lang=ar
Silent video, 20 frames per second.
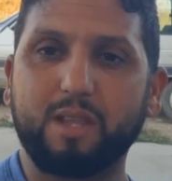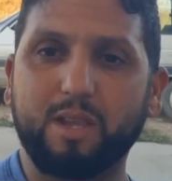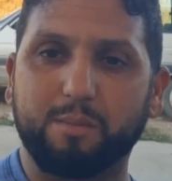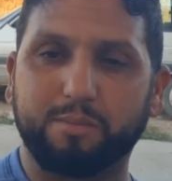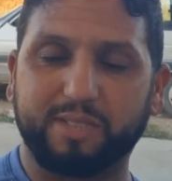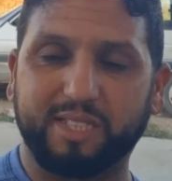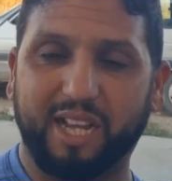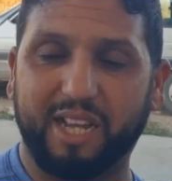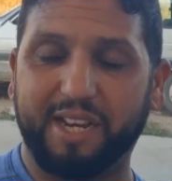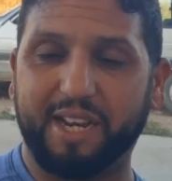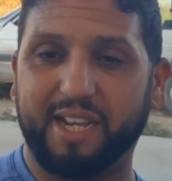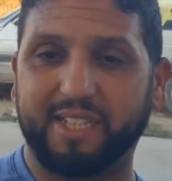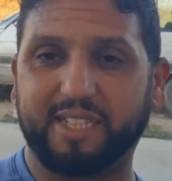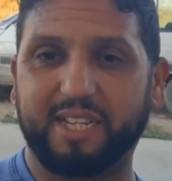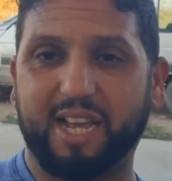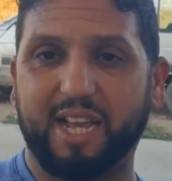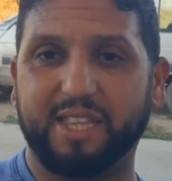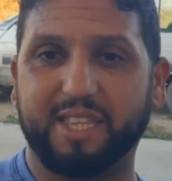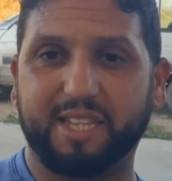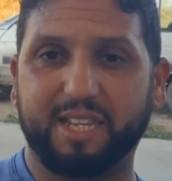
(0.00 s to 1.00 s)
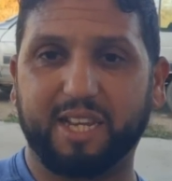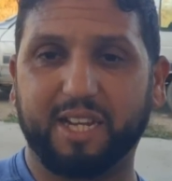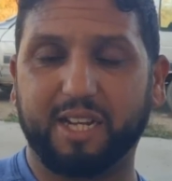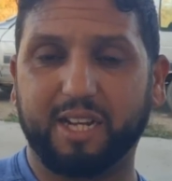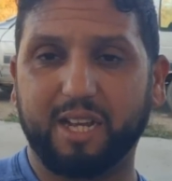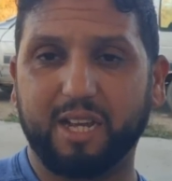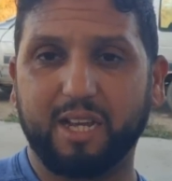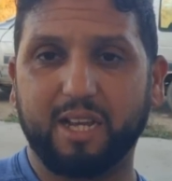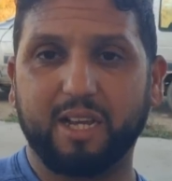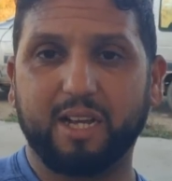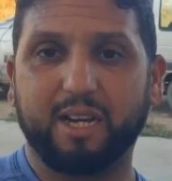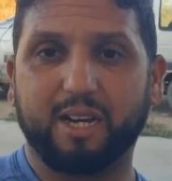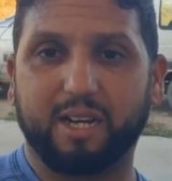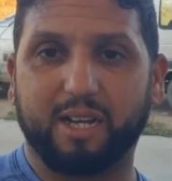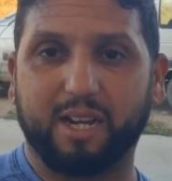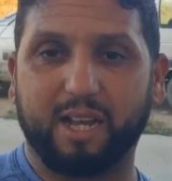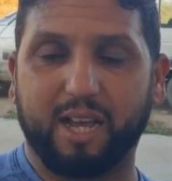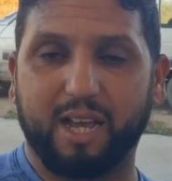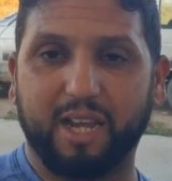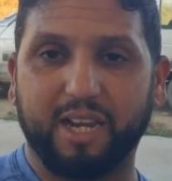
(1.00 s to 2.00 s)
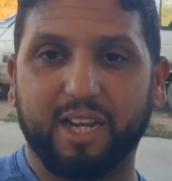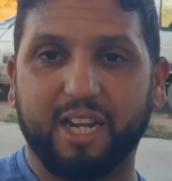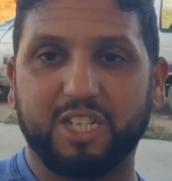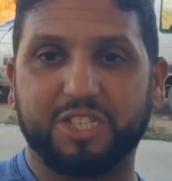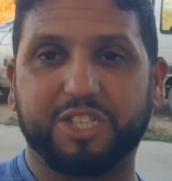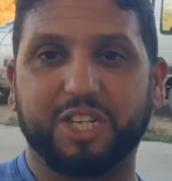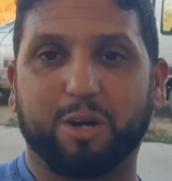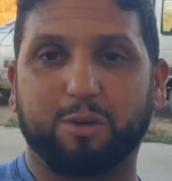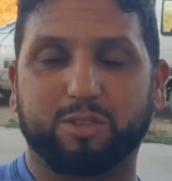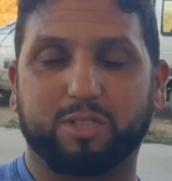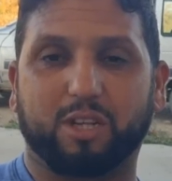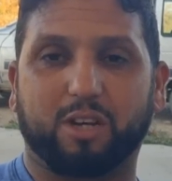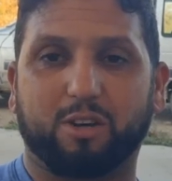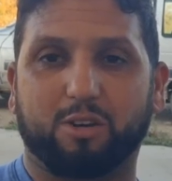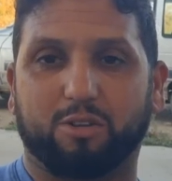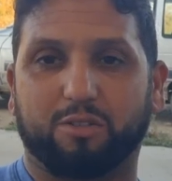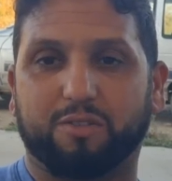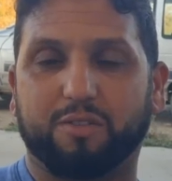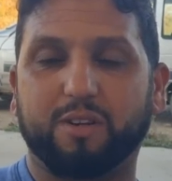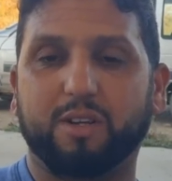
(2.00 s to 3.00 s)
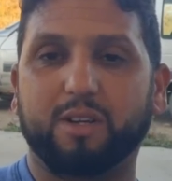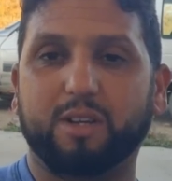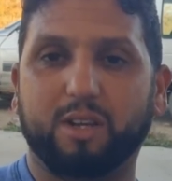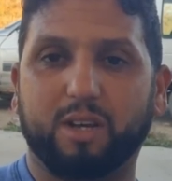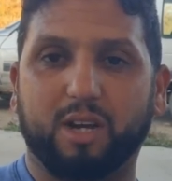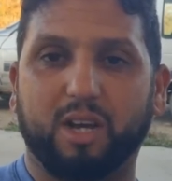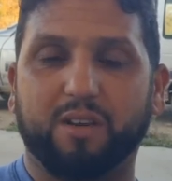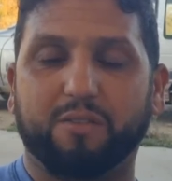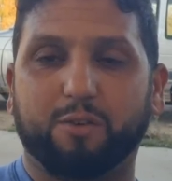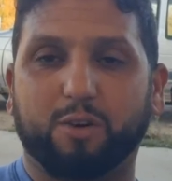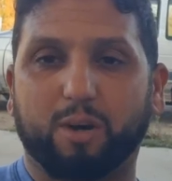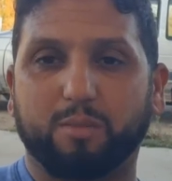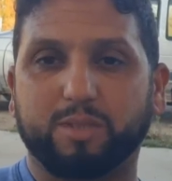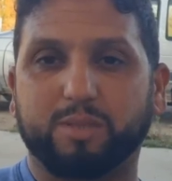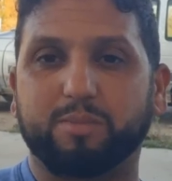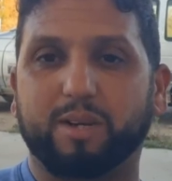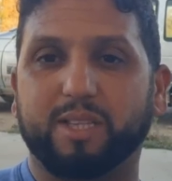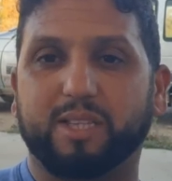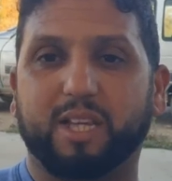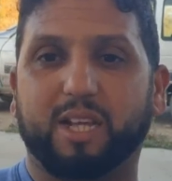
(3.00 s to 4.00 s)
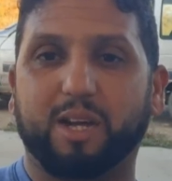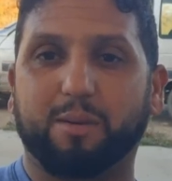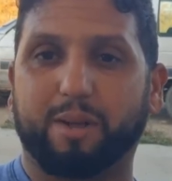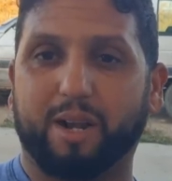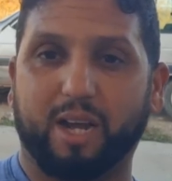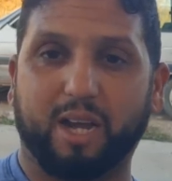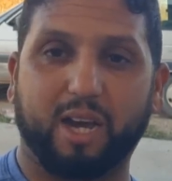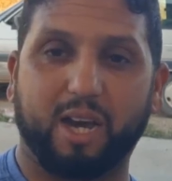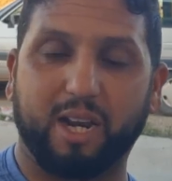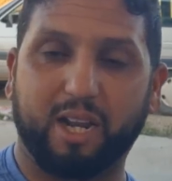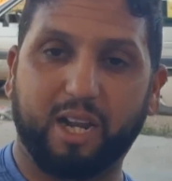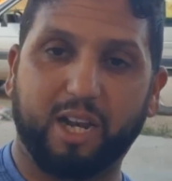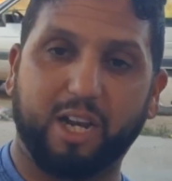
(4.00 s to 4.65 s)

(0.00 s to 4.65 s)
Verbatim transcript: بصح الناس العاديين راه الا تجاوز الخروف 1500 درهم راه غالي